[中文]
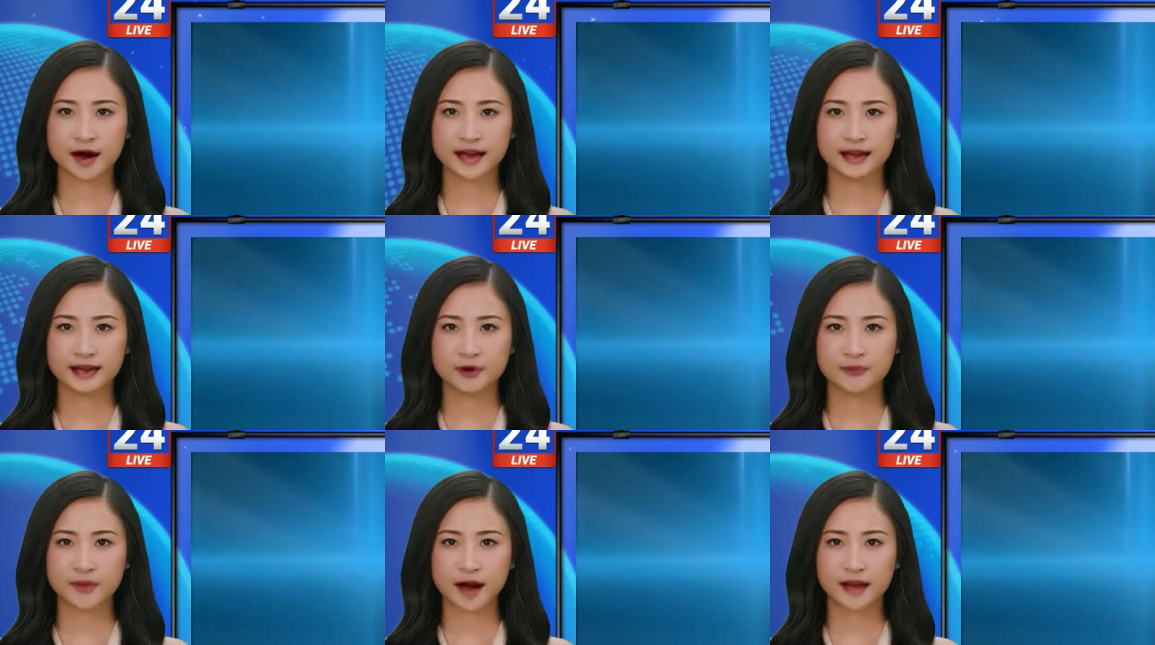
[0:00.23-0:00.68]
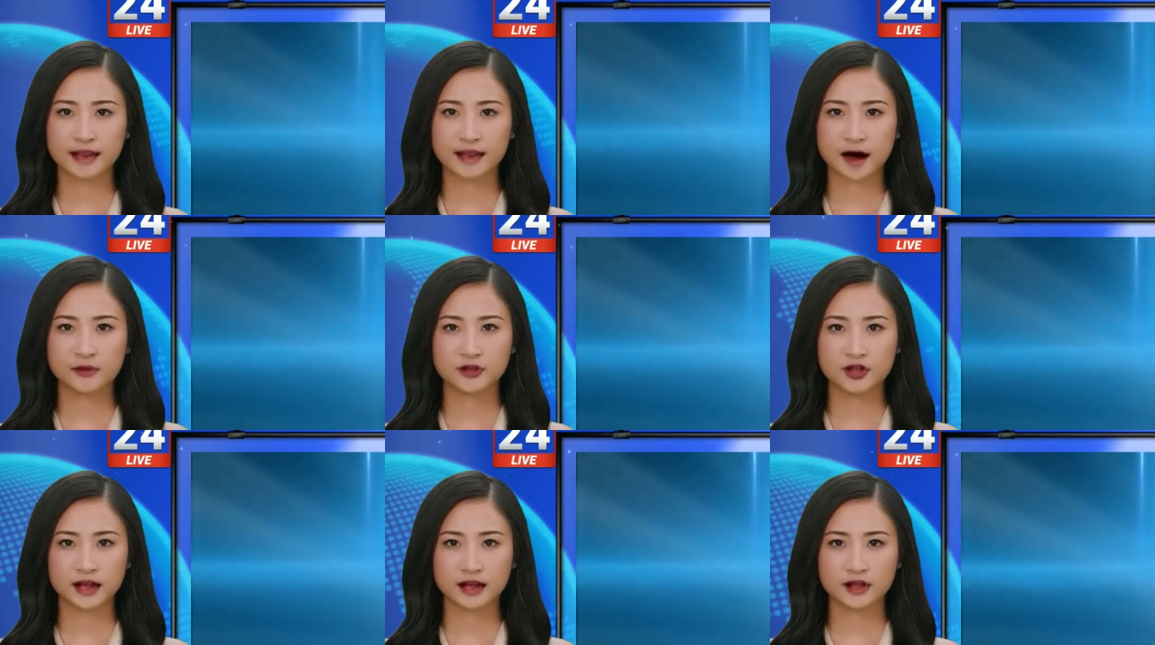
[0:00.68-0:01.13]
欢迎来
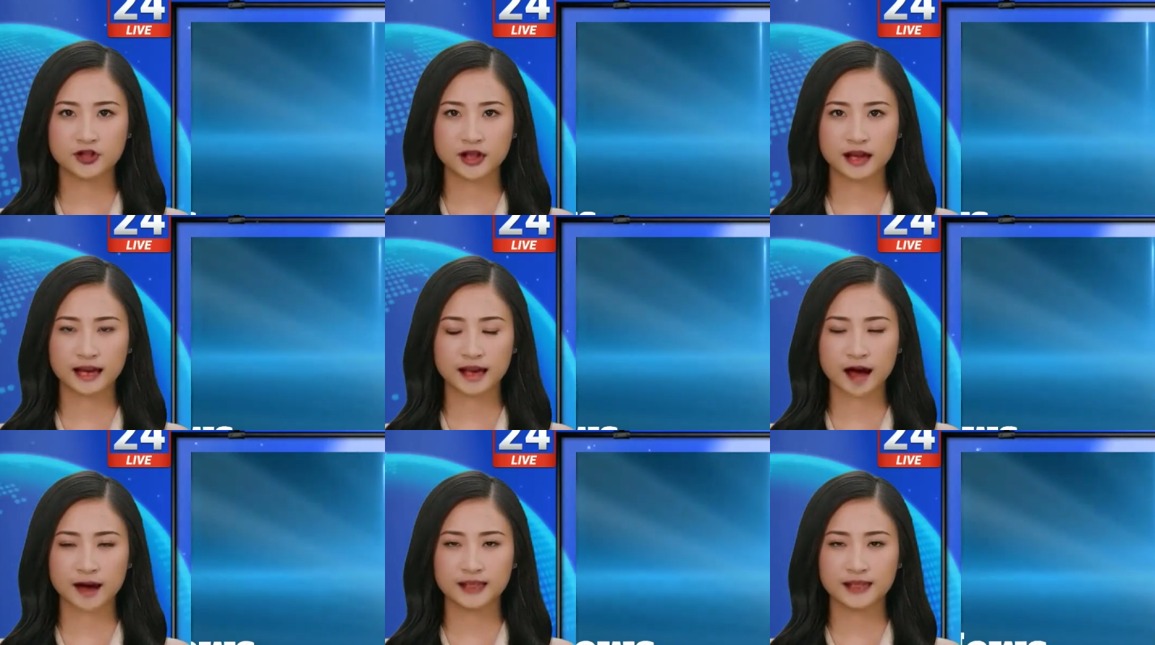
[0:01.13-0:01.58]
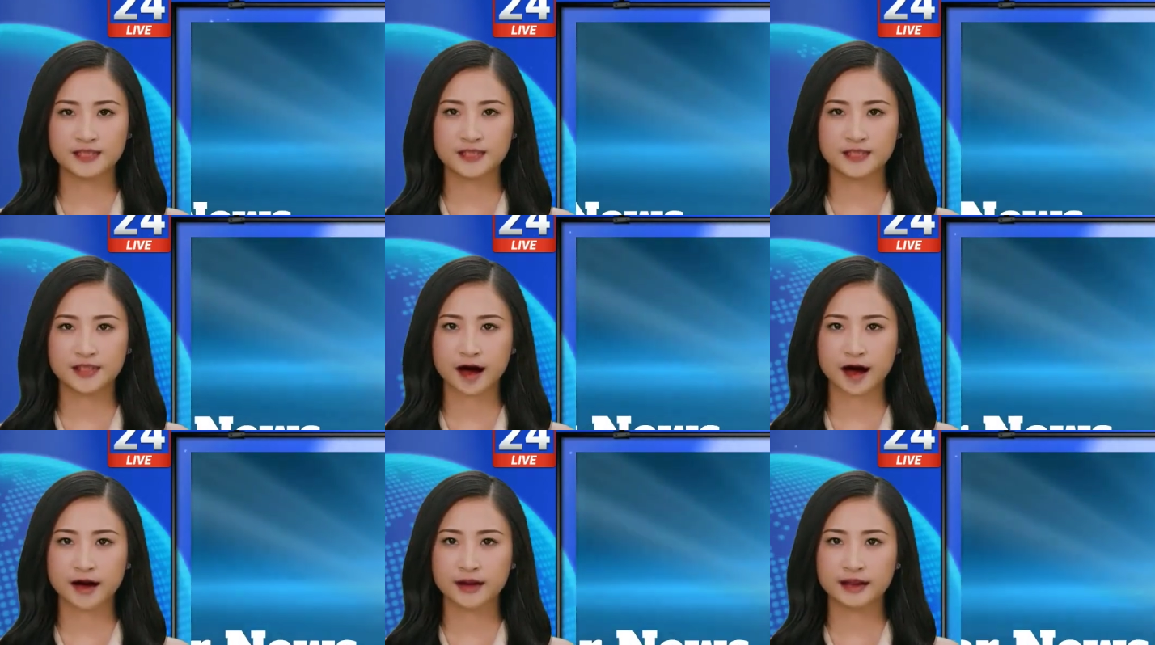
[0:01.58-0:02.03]
到 TGN
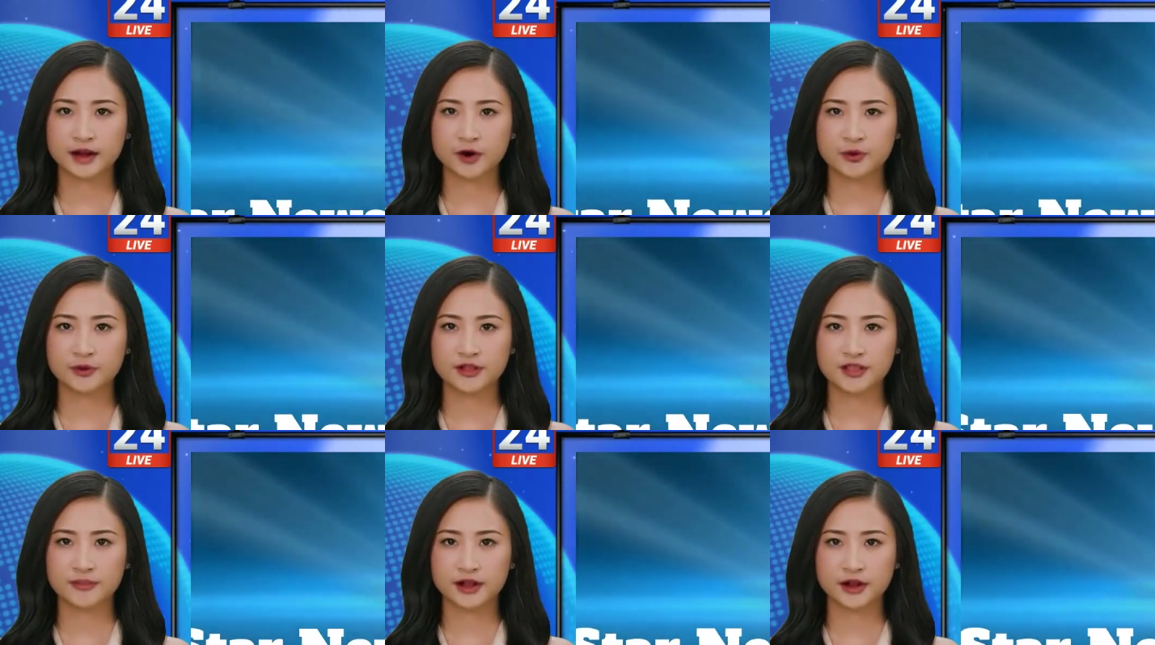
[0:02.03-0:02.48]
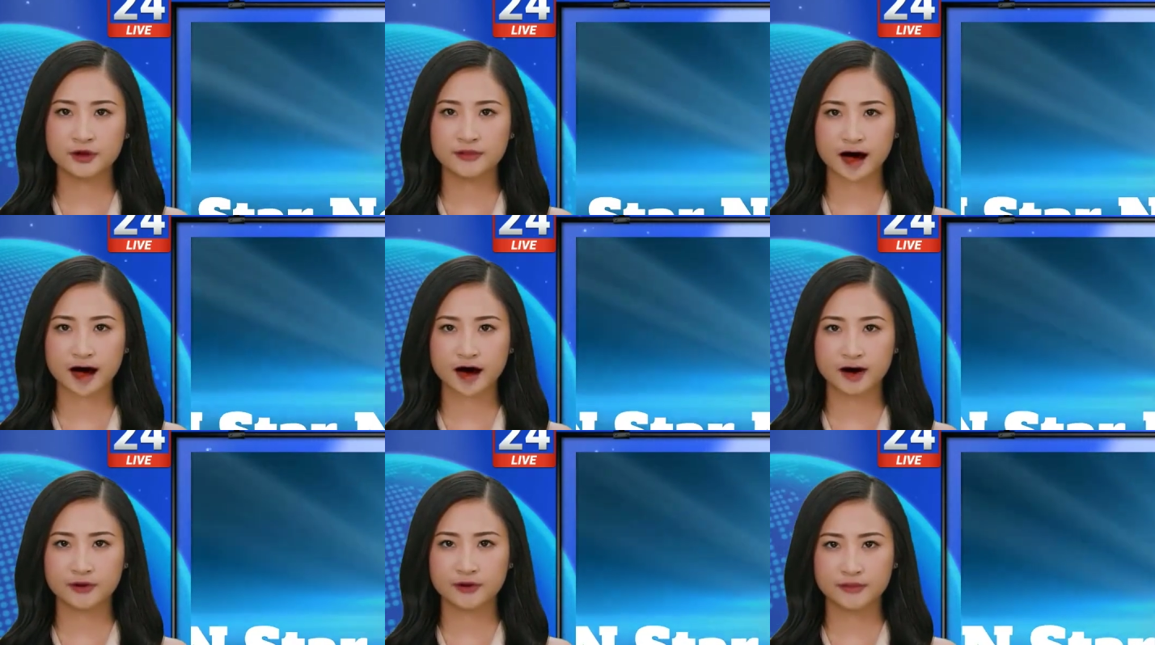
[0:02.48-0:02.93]
Star News
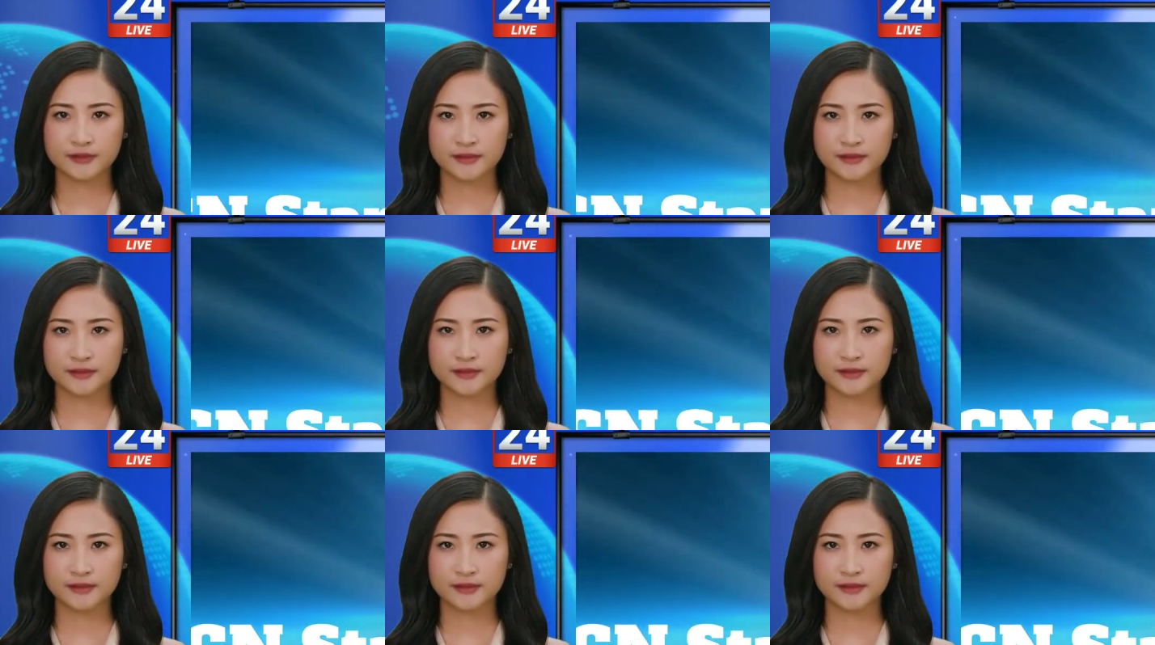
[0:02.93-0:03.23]
频道，